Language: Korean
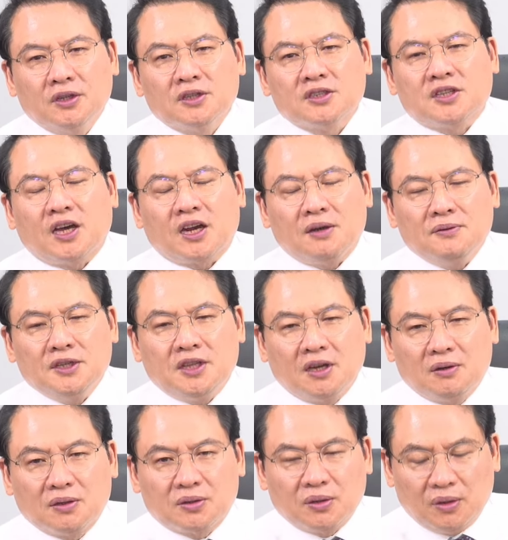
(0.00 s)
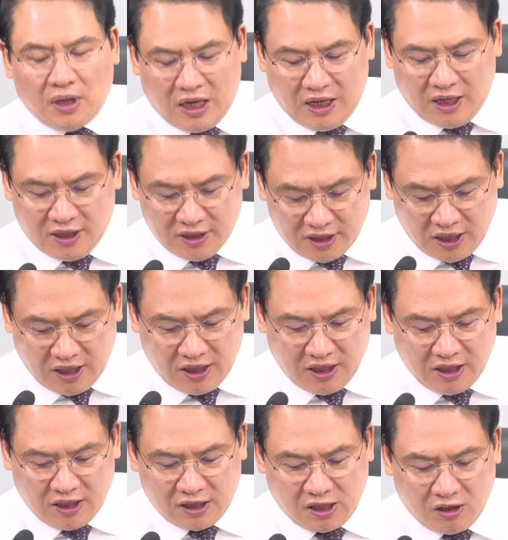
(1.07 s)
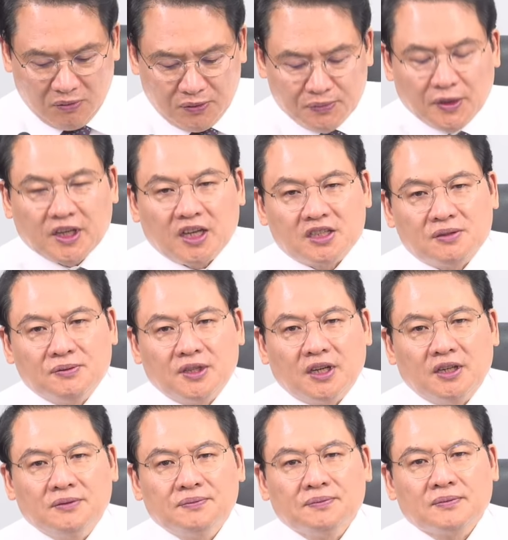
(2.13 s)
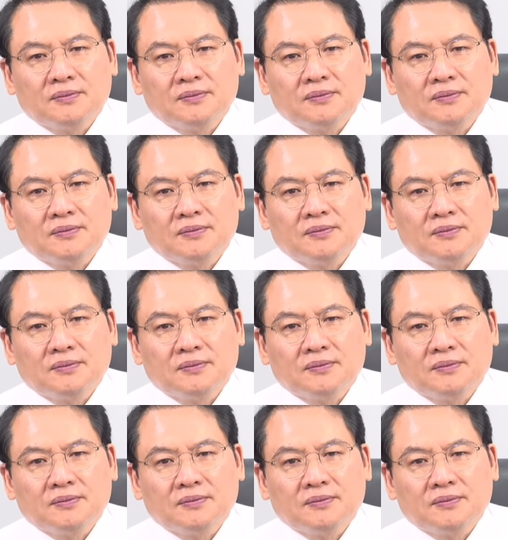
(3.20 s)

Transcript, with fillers: 사람이 된 것도 아니다라고 분명히 얘기했습니다.